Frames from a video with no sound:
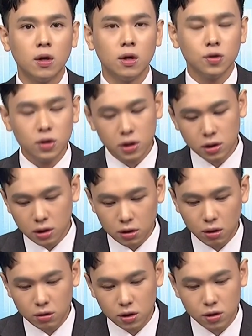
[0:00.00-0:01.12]
所以其实这个
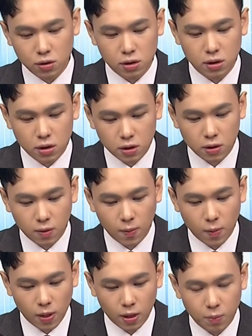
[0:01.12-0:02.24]
东西就是
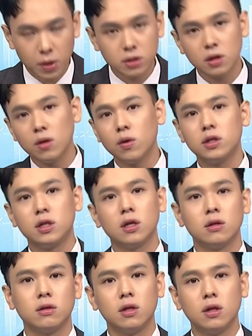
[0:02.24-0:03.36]
本身的位阶
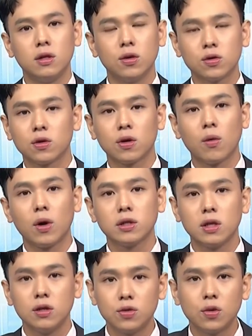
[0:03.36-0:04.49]
很低，又受到外在
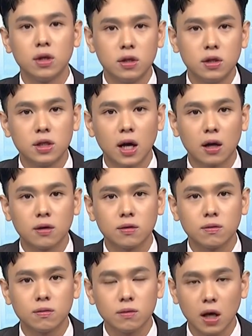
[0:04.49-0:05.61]
因素的影响。
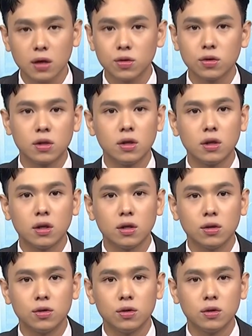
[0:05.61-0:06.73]
它就是一个
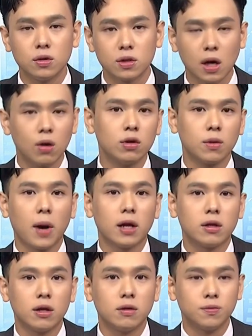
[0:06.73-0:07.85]
超额的买
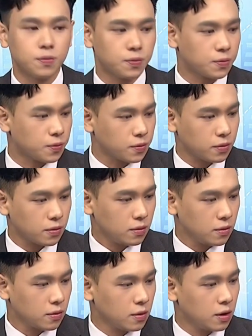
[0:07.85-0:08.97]
点。
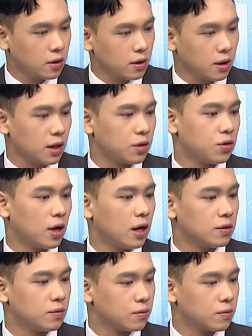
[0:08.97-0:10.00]
那你去看，